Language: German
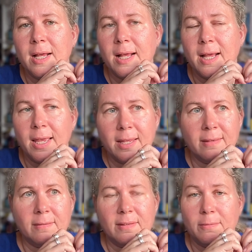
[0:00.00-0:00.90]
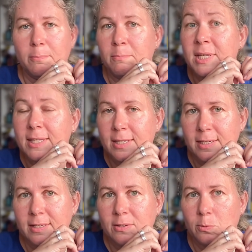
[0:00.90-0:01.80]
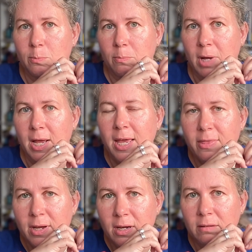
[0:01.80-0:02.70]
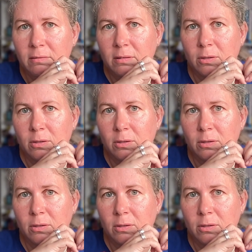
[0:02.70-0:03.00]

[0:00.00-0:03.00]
ein Mitglied meiner